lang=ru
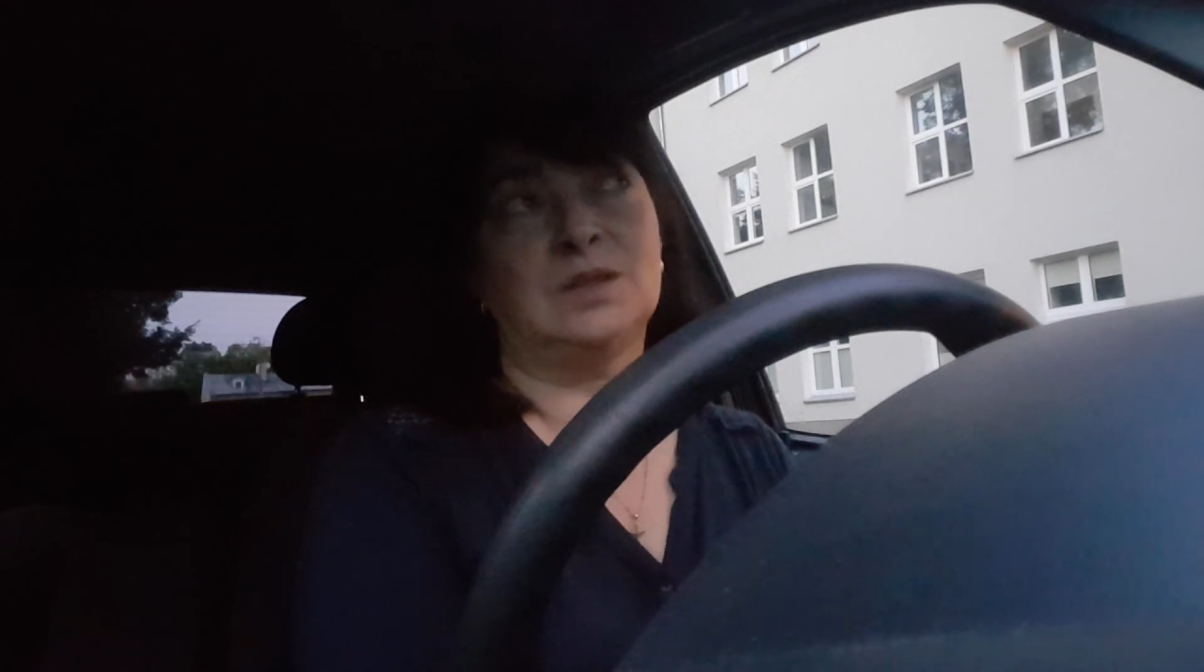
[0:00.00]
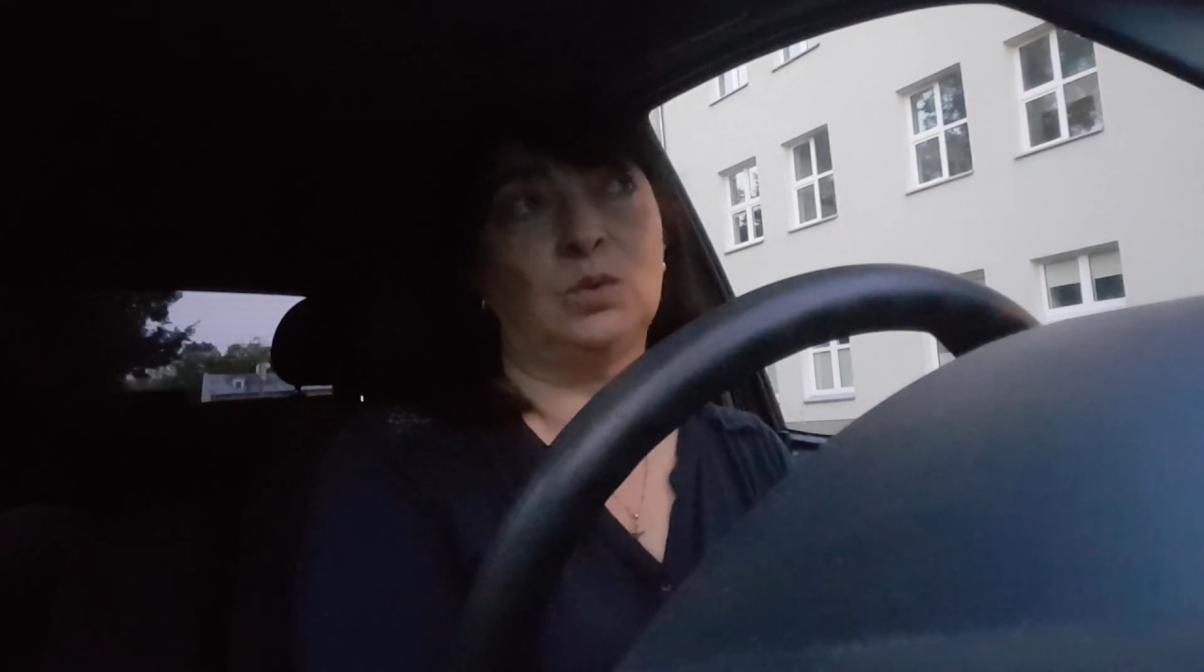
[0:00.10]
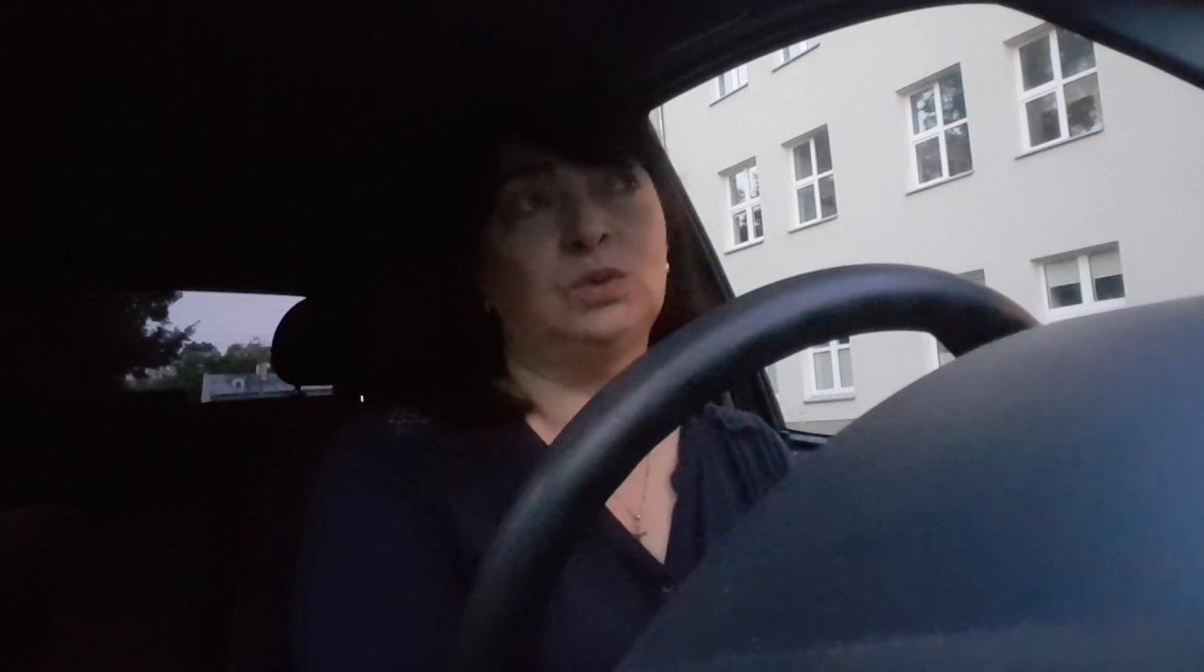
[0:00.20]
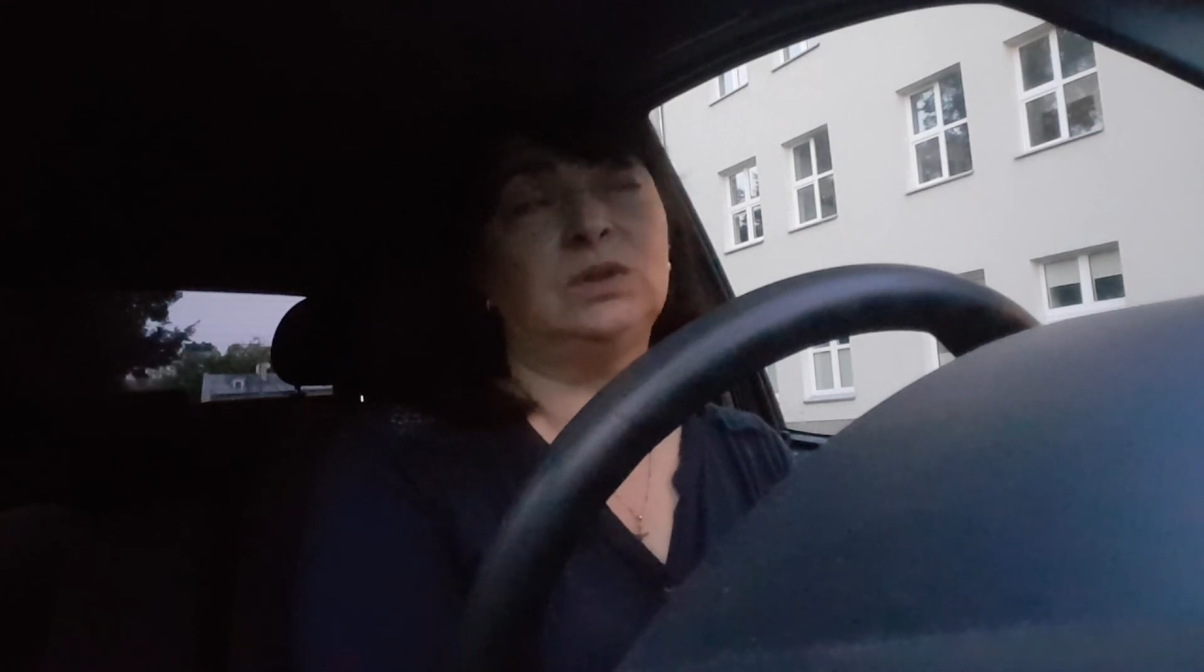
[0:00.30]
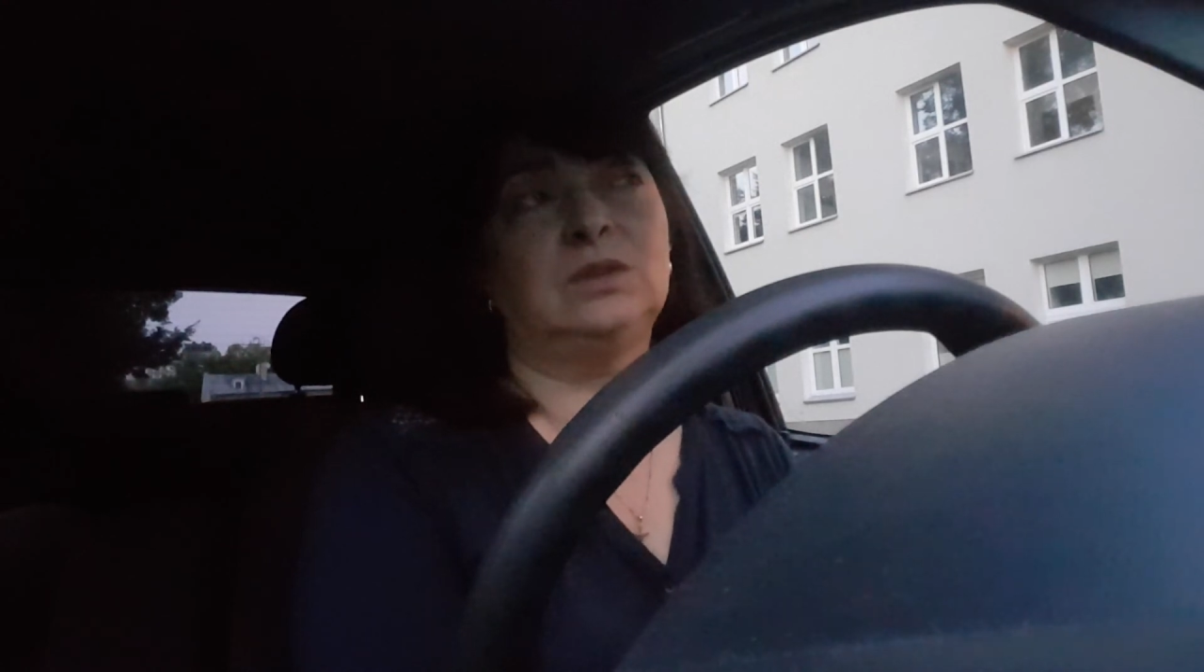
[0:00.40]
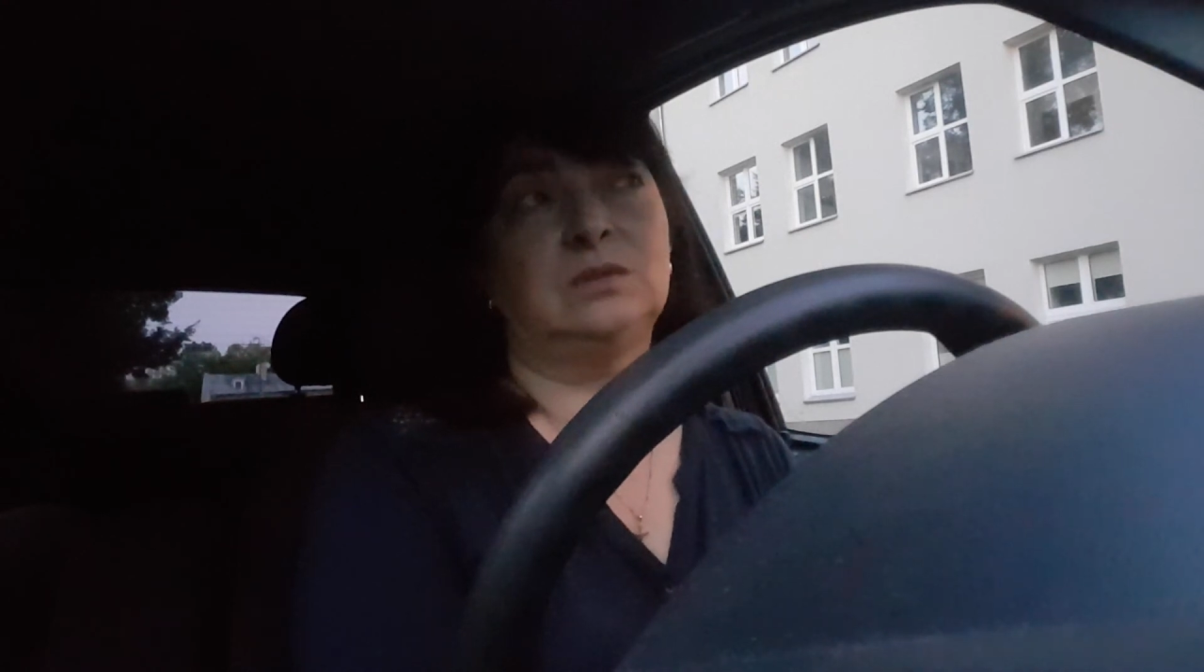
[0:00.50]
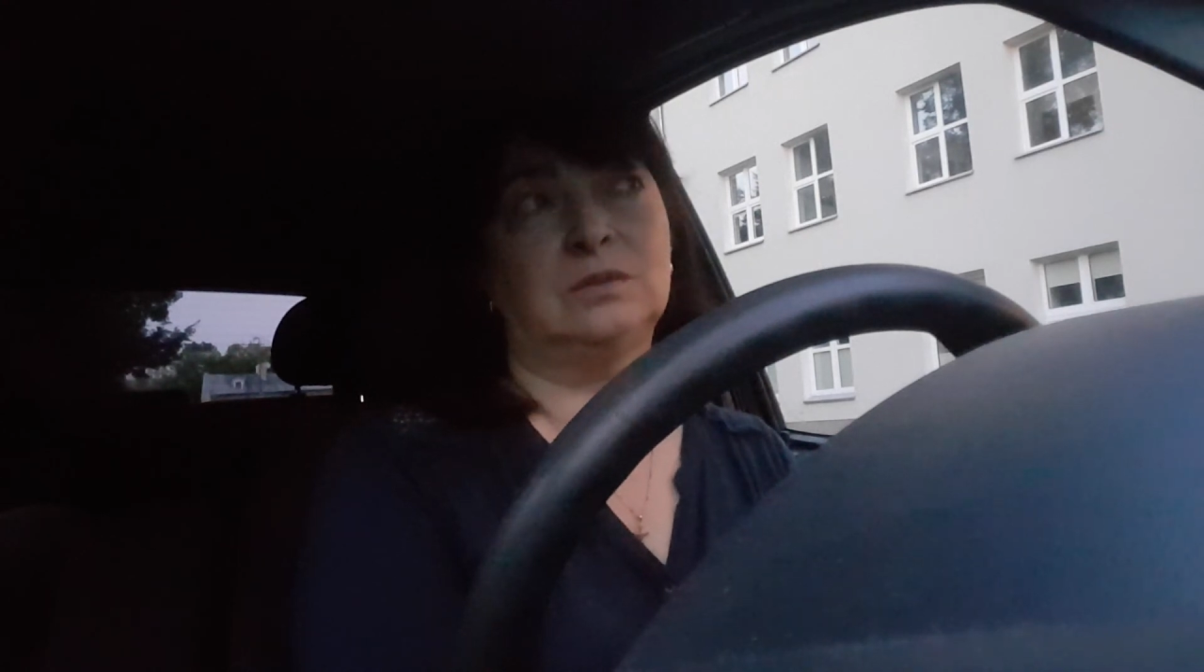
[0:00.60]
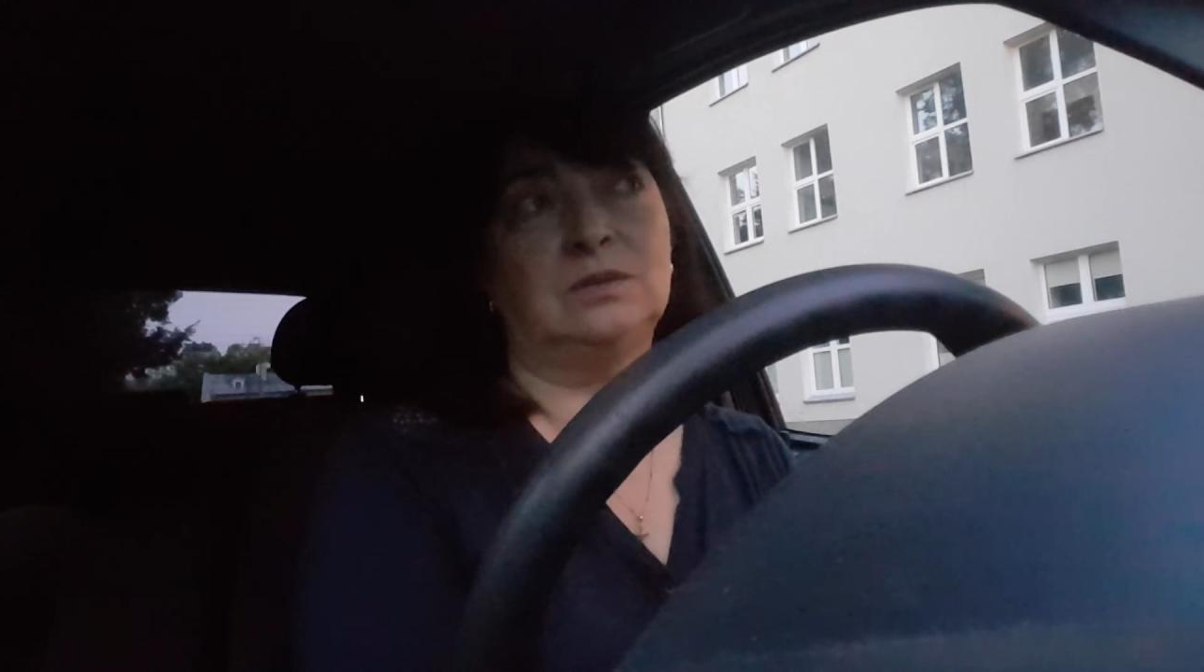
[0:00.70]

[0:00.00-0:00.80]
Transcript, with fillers: злотых,